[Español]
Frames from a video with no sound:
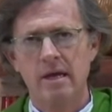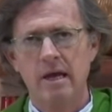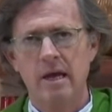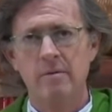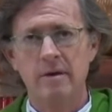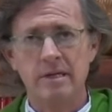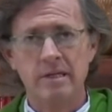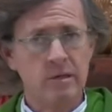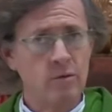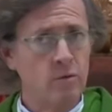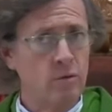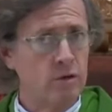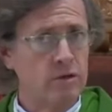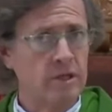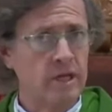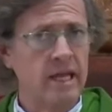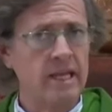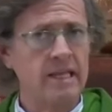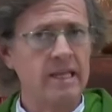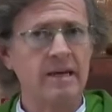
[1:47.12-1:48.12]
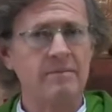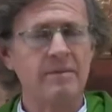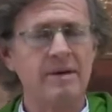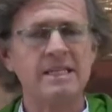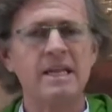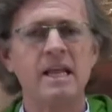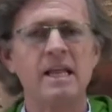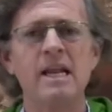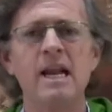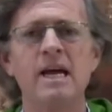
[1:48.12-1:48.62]
El versículo 30
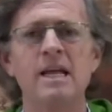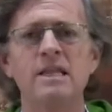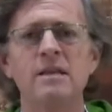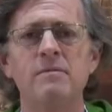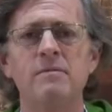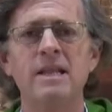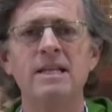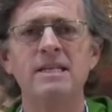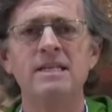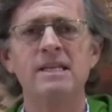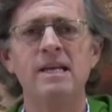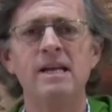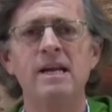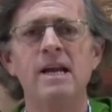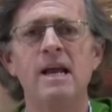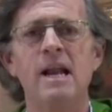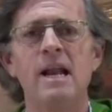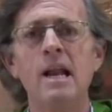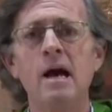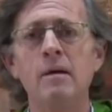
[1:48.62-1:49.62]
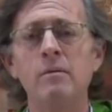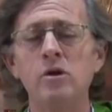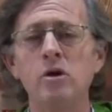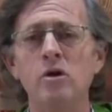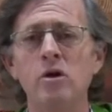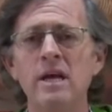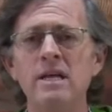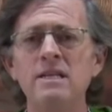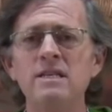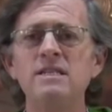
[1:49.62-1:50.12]
más adelante va a decir la
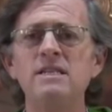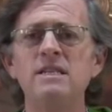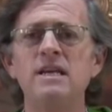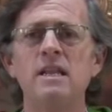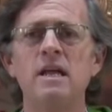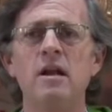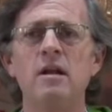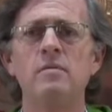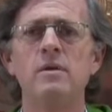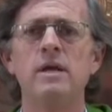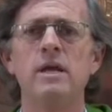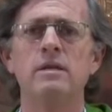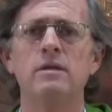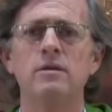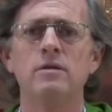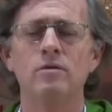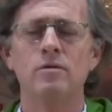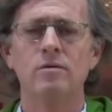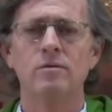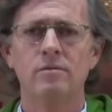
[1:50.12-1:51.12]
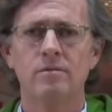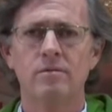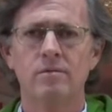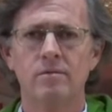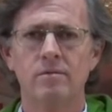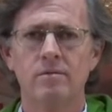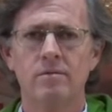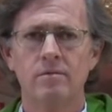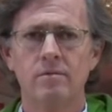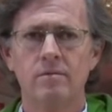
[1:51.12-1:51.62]
violencia del viento.
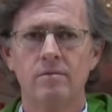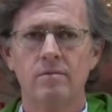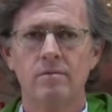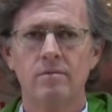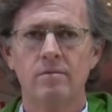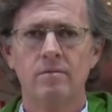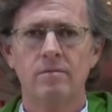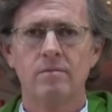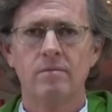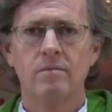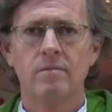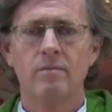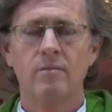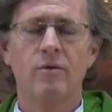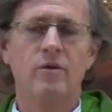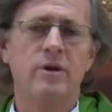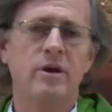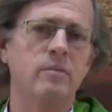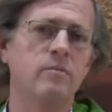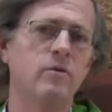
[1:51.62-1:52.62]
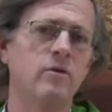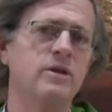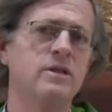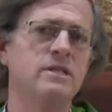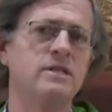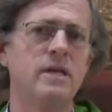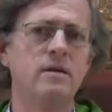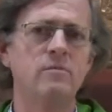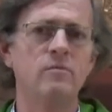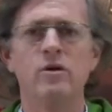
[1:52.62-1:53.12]
Podríamos
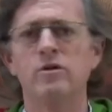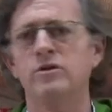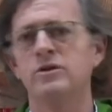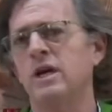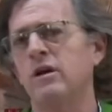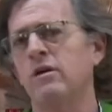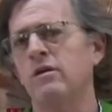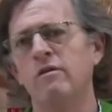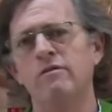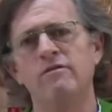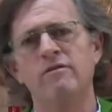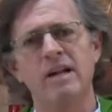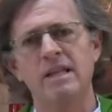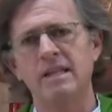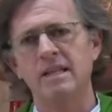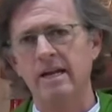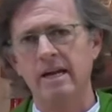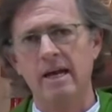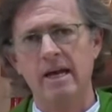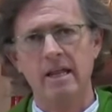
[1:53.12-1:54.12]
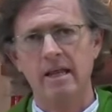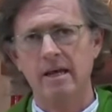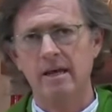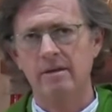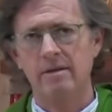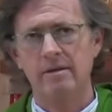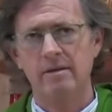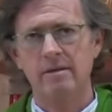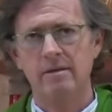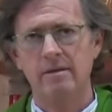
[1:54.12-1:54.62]
decir, bueno, ya no nos falta
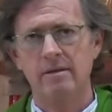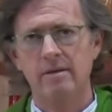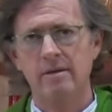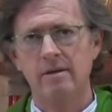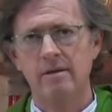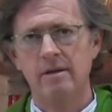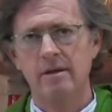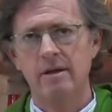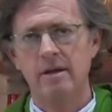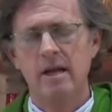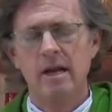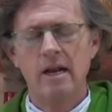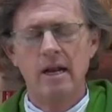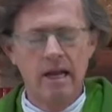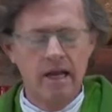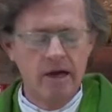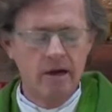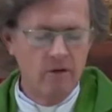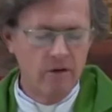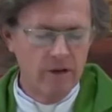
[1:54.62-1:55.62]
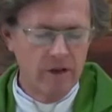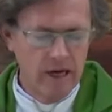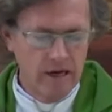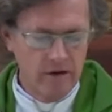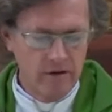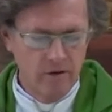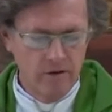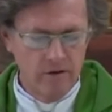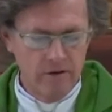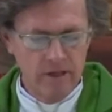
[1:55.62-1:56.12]
nada. Lejos de
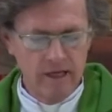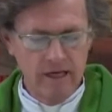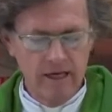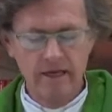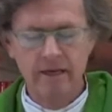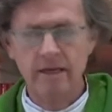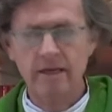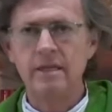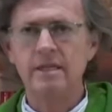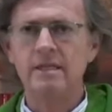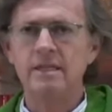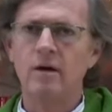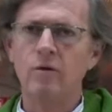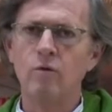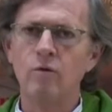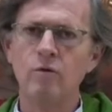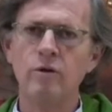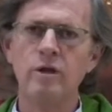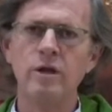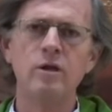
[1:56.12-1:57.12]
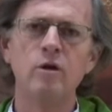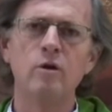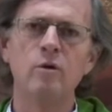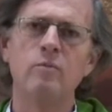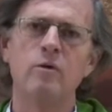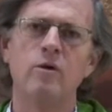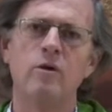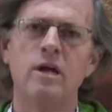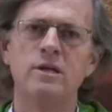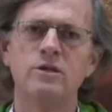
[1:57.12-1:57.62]
la costa, sacudidos
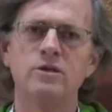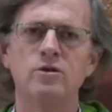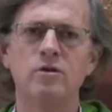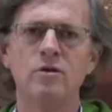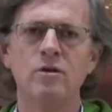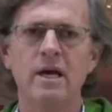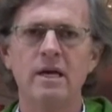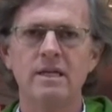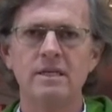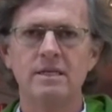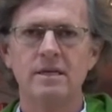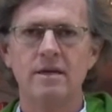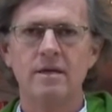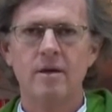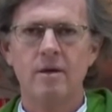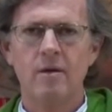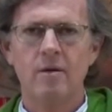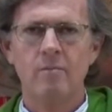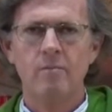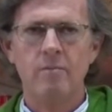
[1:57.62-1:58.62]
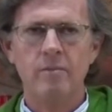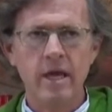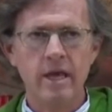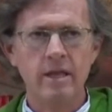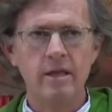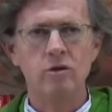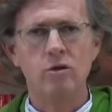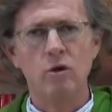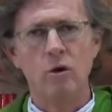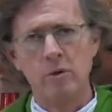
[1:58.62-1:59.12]
por las olas,
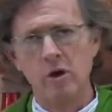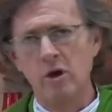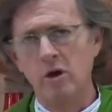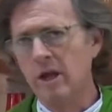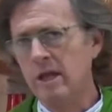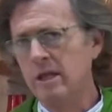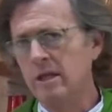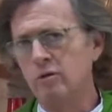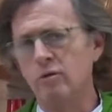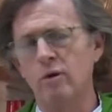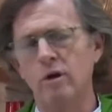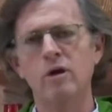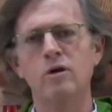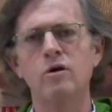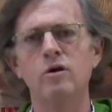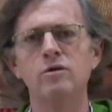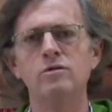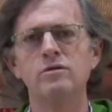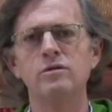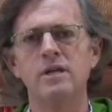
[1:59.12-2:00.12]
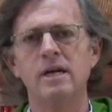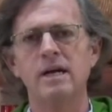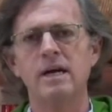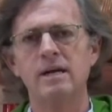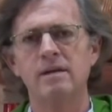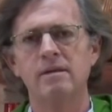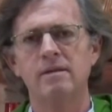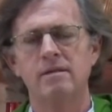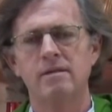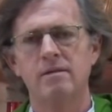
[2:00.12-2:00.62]
viento violento en
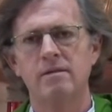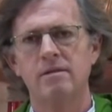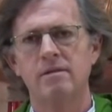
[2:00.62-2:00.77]
contra,